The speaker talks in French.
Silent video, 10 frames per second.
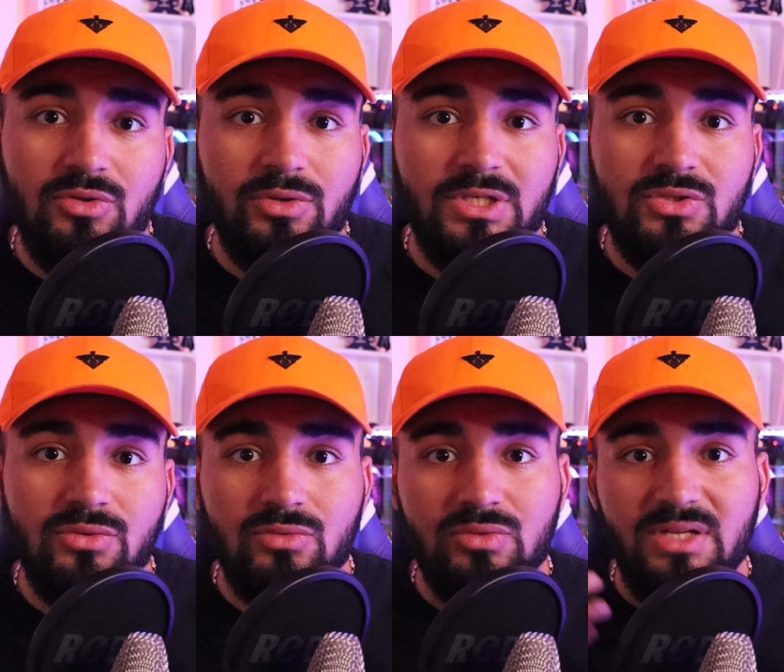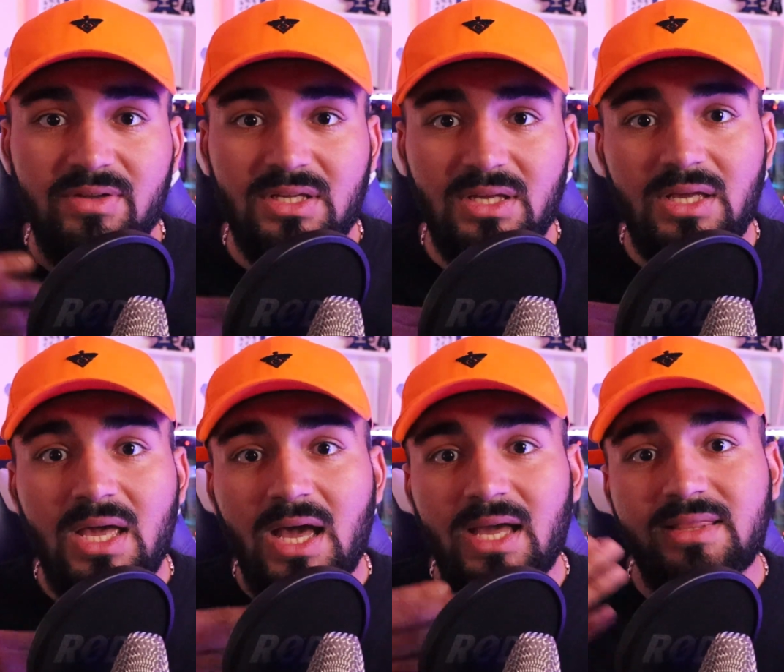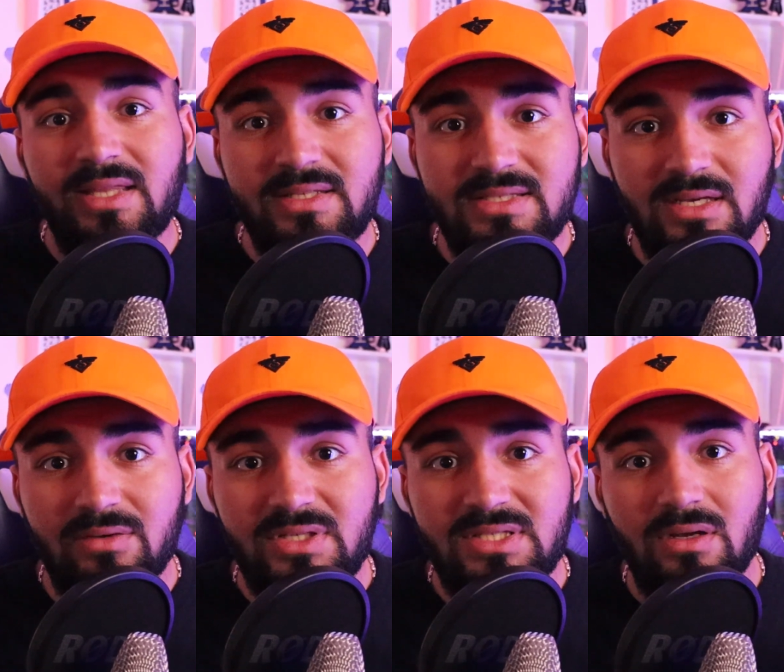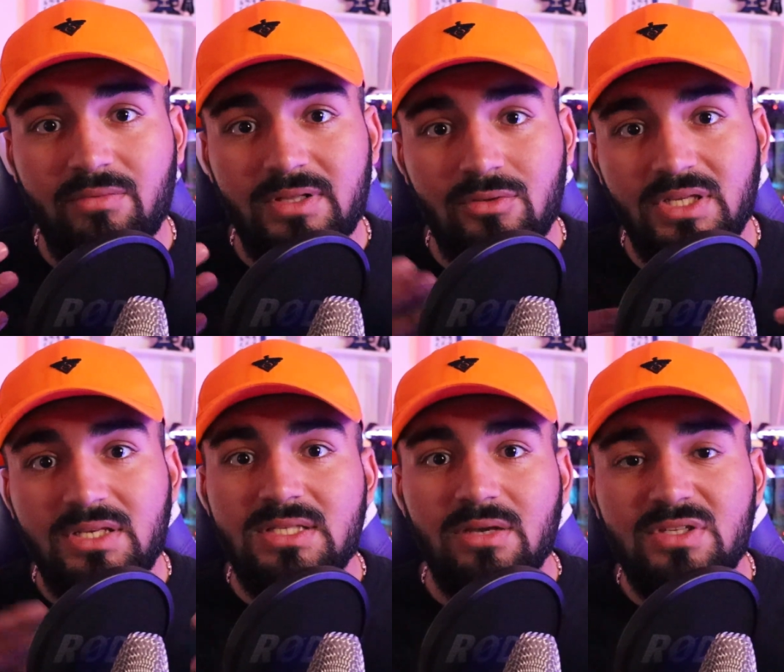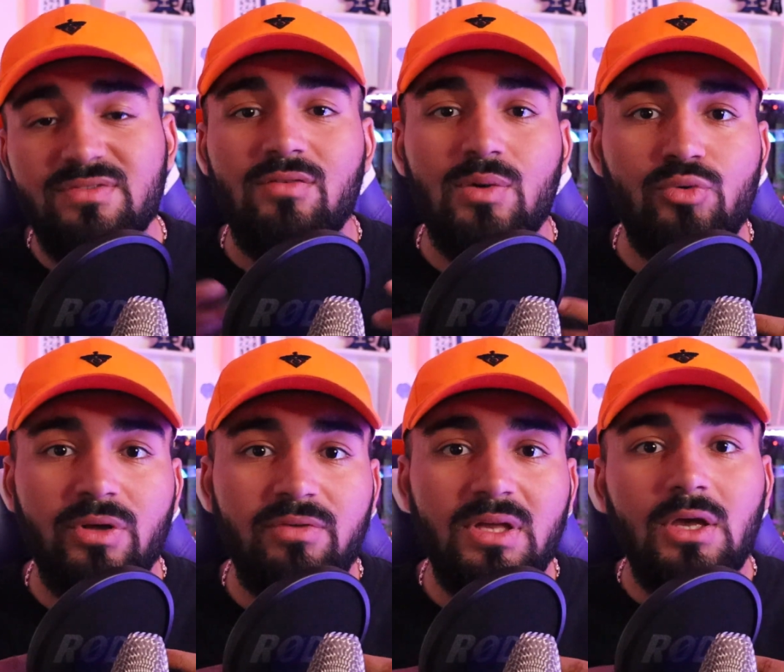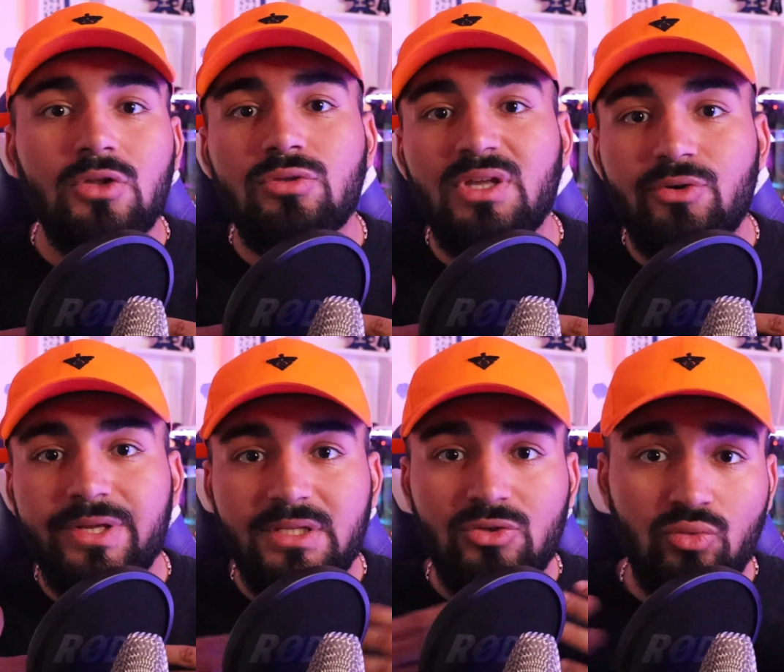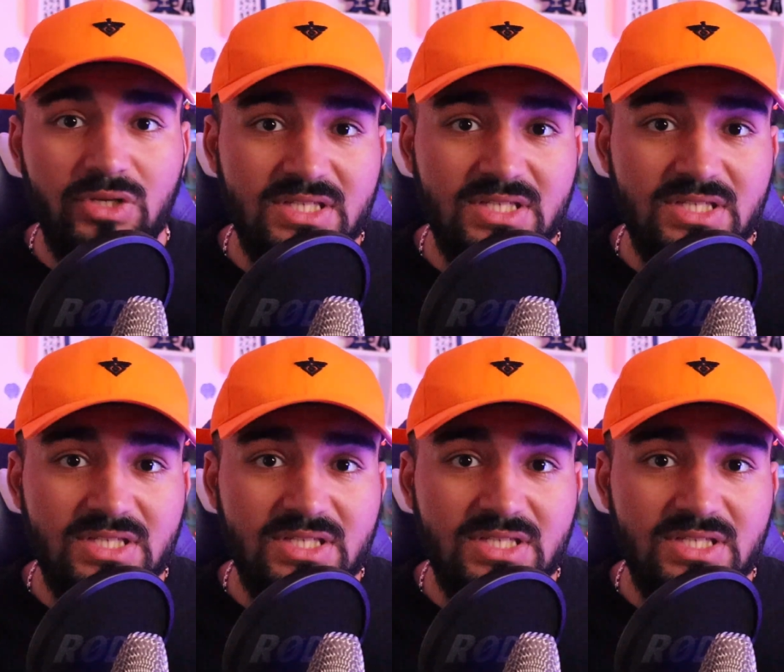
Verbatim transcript: de connexion, donc ça va créer un déni de service, et en fait le déni de service va avoir pour effet de déconnecter tous